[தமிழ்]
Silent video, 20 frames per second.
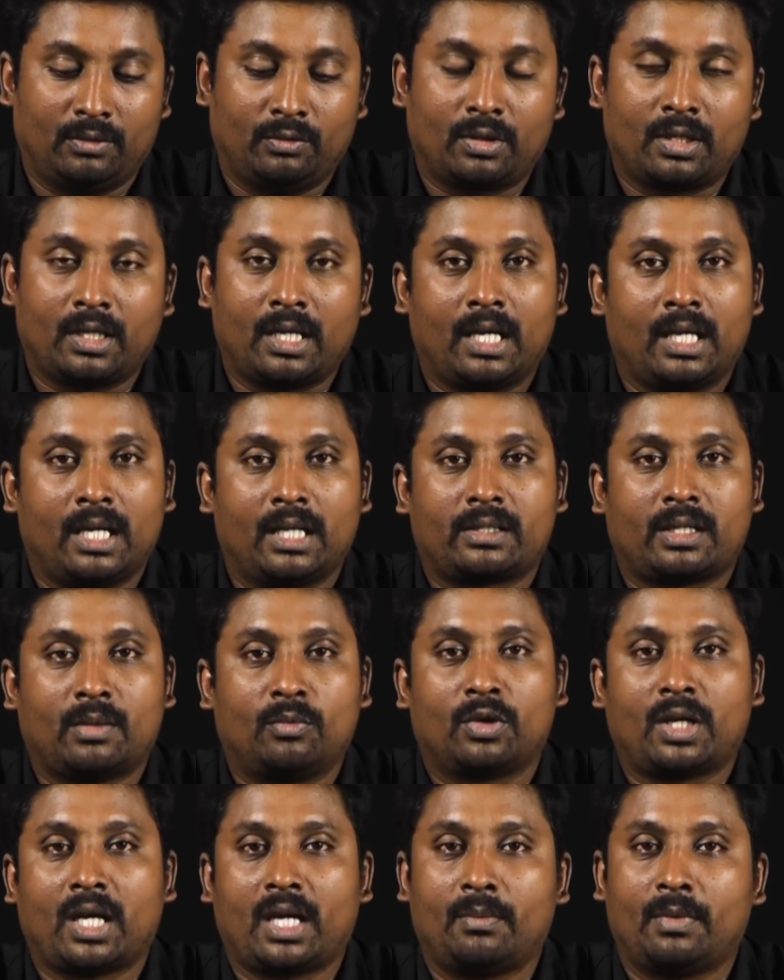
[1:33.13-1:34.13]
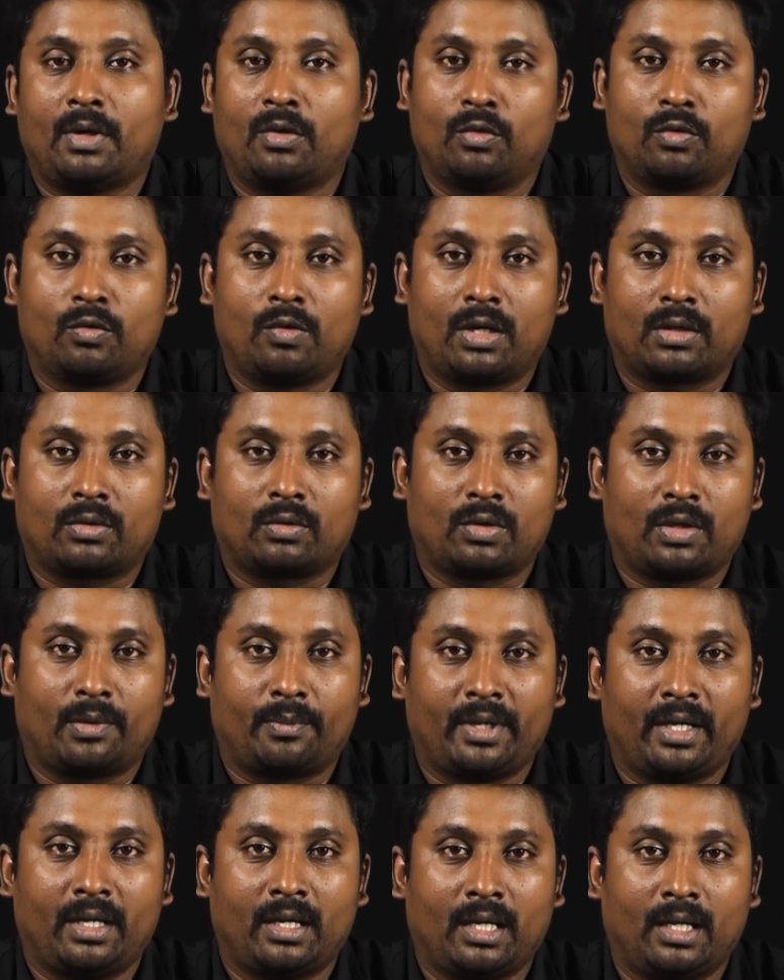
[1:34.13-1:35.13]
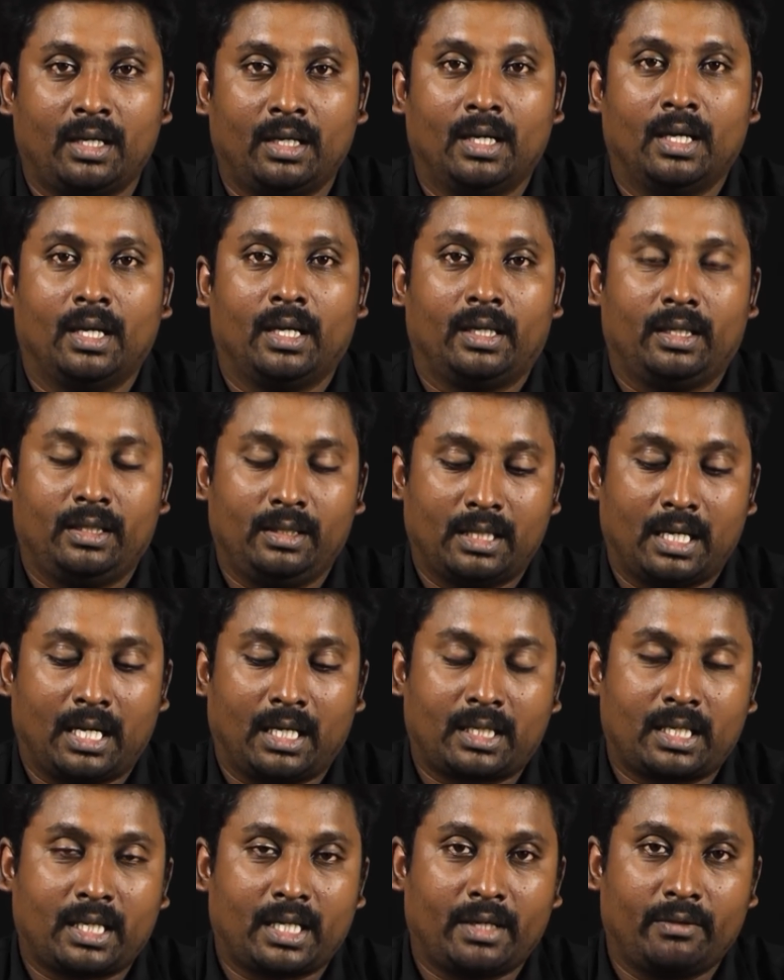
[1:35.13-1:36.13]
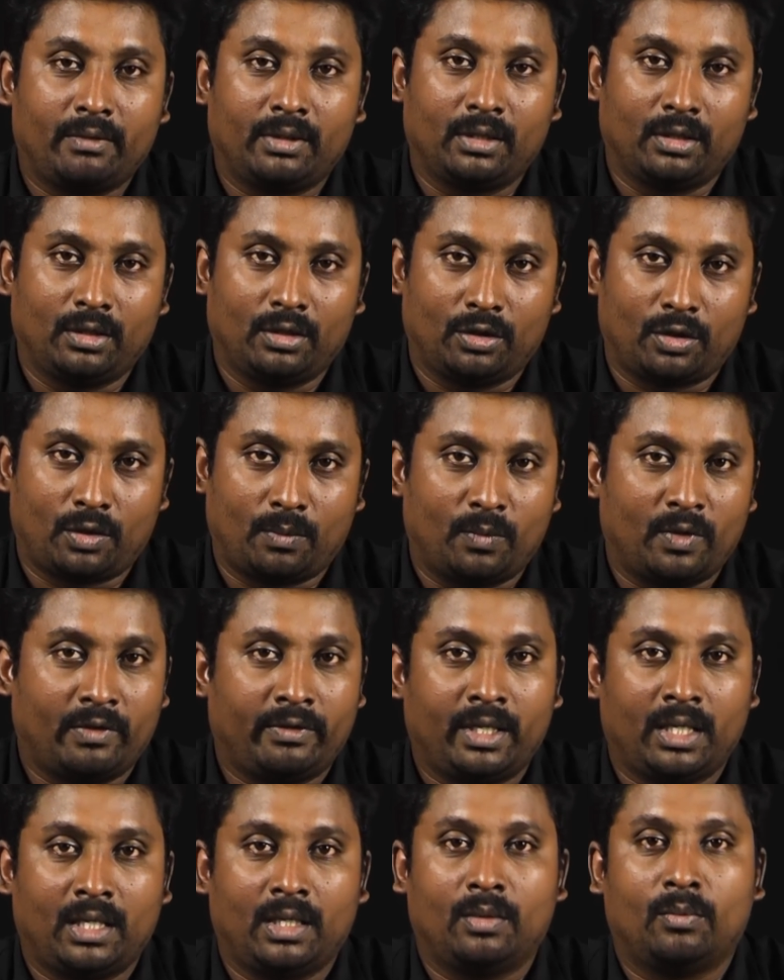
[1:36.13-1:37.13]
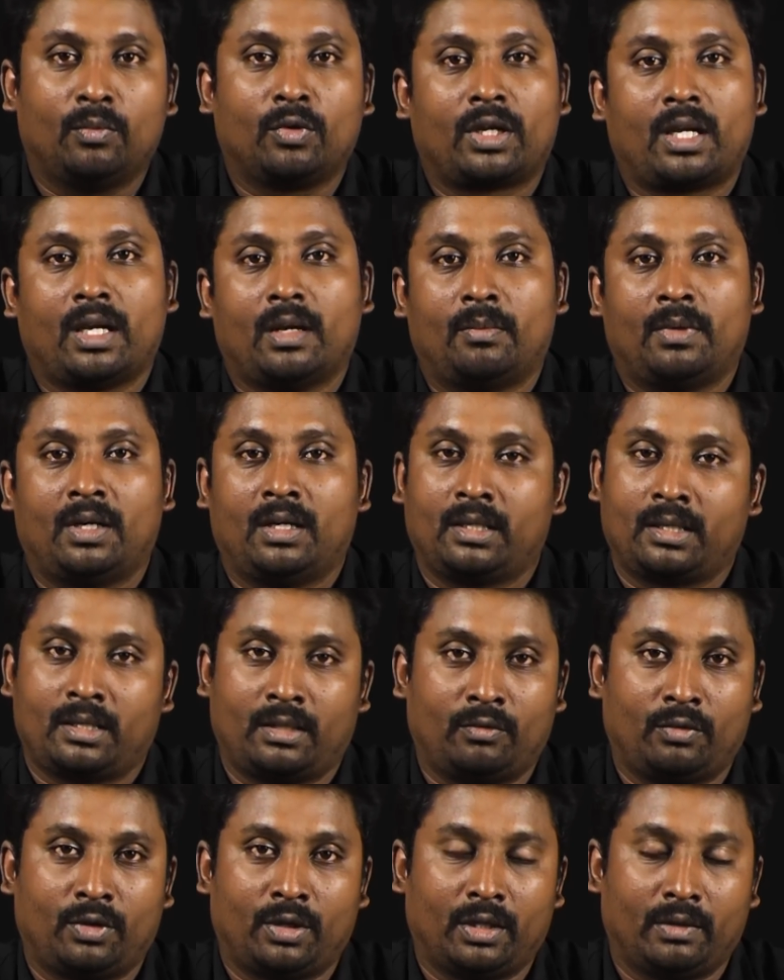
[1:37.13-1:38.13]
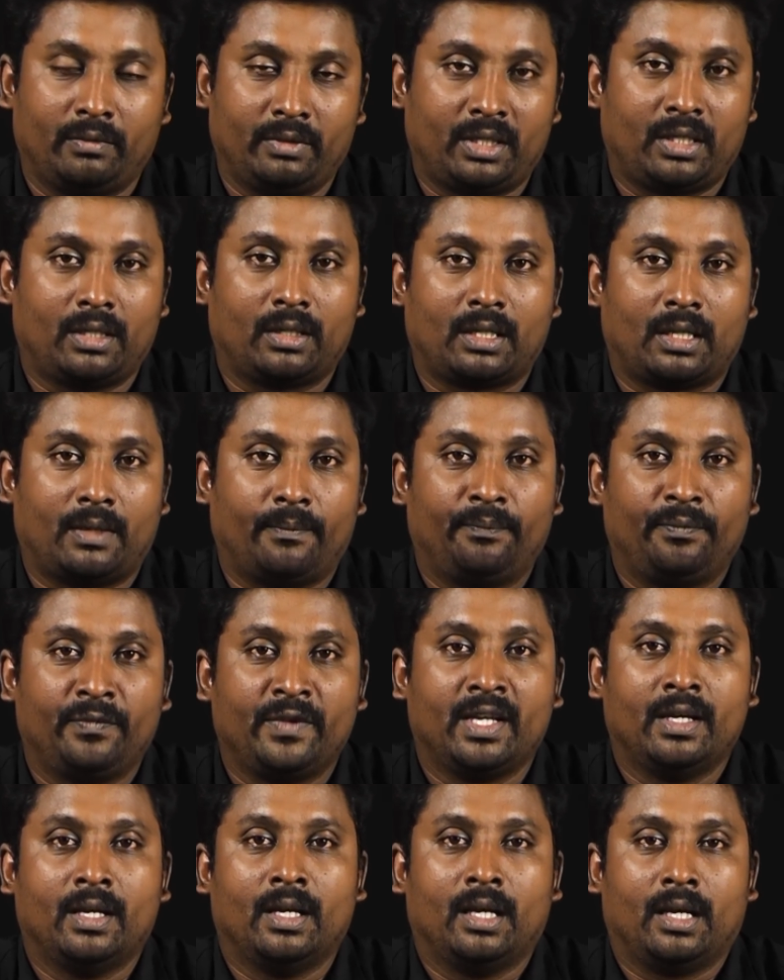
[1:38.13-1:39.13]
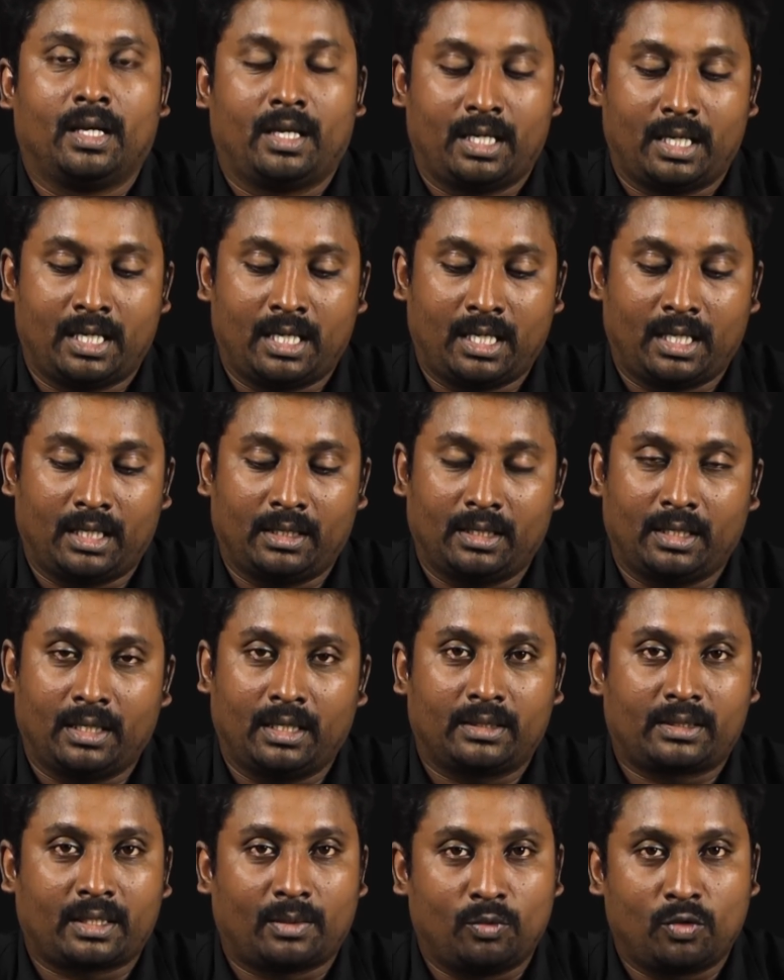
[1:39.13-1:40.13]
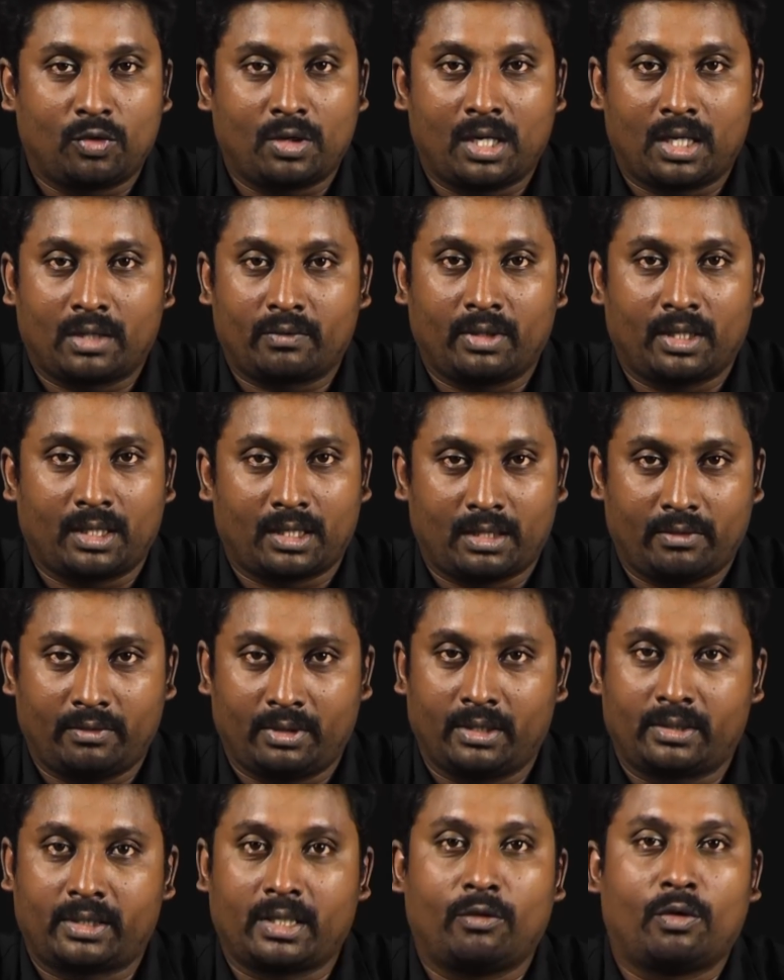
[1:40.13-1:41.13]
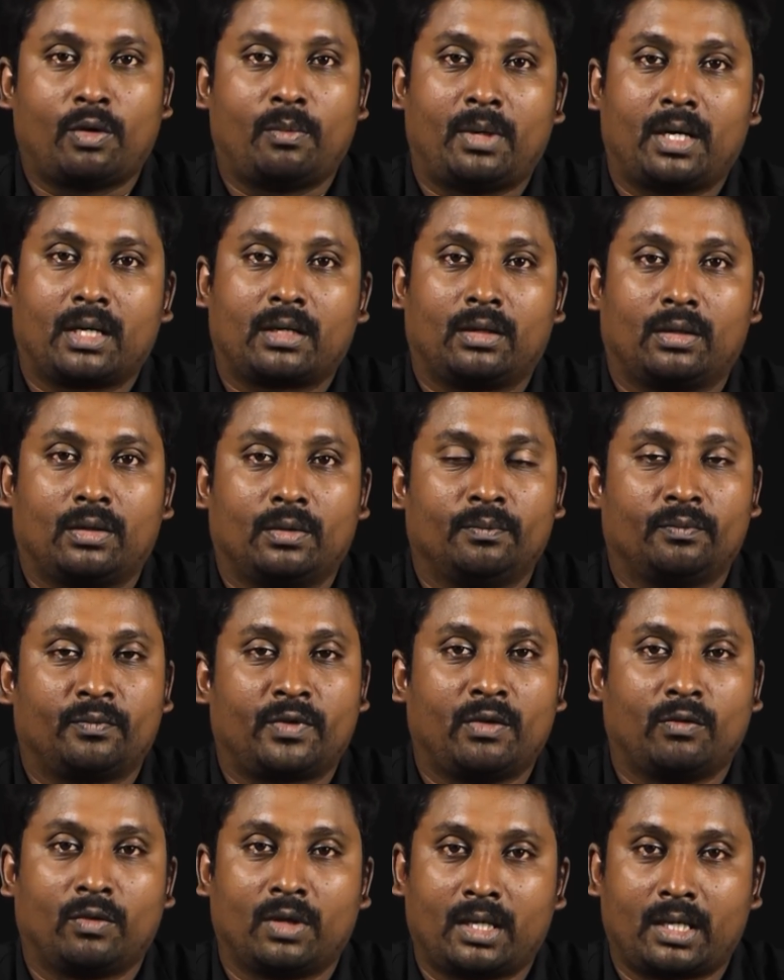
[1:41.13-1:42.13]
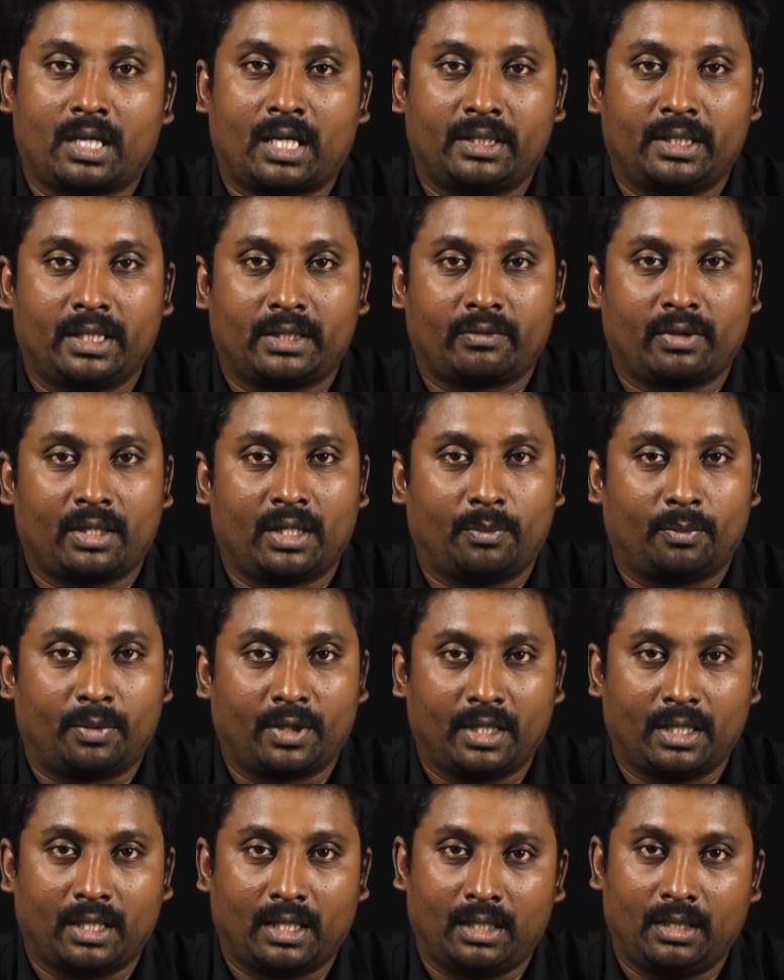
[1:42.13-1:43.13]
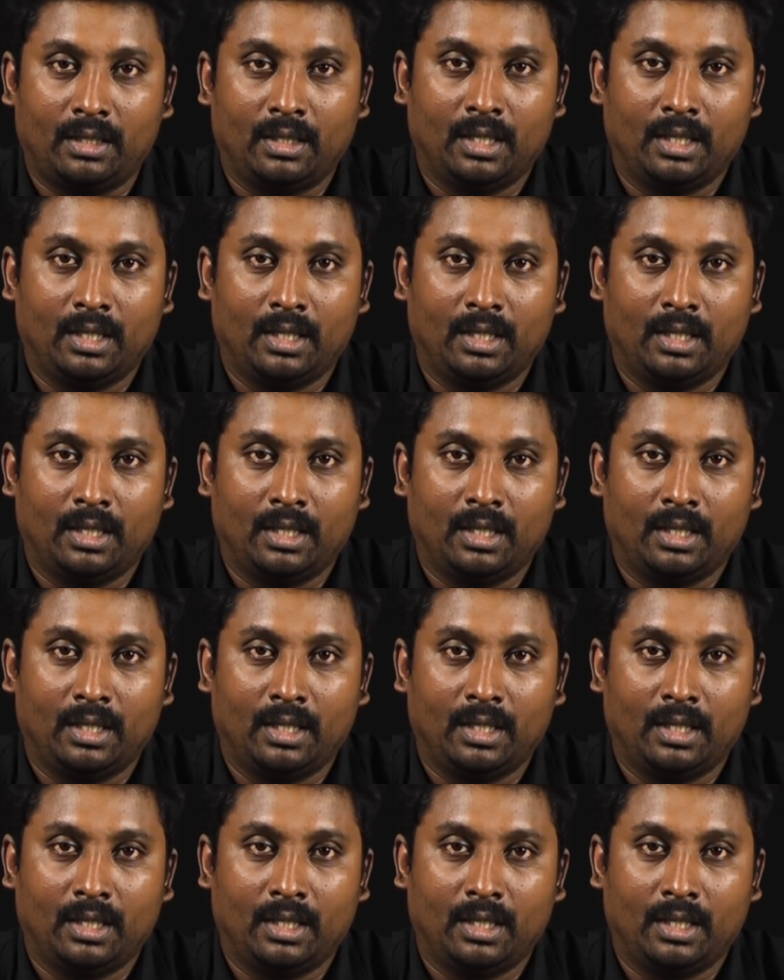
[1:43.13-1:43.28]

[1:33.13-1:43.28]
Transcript: ஒரு நல்ல சமுதாயமாக உருவாக்கணும் அப்படின்னா இந்த அக்கறை வந்து ரொம்பவே முக்கியமான ஒரு விஷயந்தான் ஏன்னா அந்த சமூக ஆர்வலர் அவர் செல்வமாக இருக்கட்டும் இவங்க ராஜேஸ்வரி பிரியா